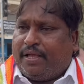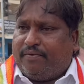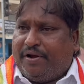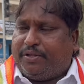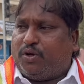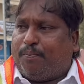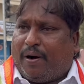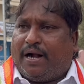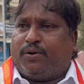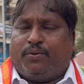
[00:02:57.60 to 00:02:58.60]
వీటితో
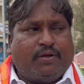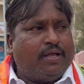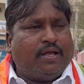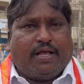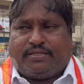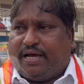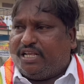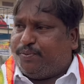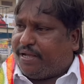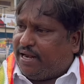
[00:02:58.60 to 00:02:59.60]
పాటు
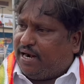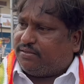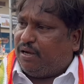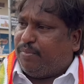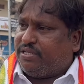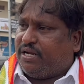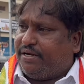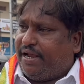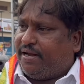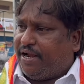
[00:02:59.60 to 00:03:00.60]
ఎస్ఆర్ఎస్పి కెనాల్కి సంబంధించిన
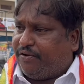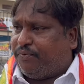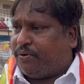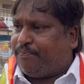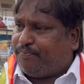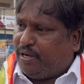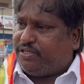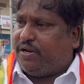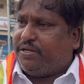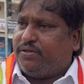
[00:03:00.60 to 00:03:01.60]
డి నైంటీ ఫోర్
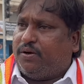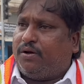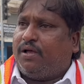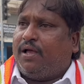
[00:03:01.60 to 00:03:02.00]
పద్దెనిమిది డివిజన్లో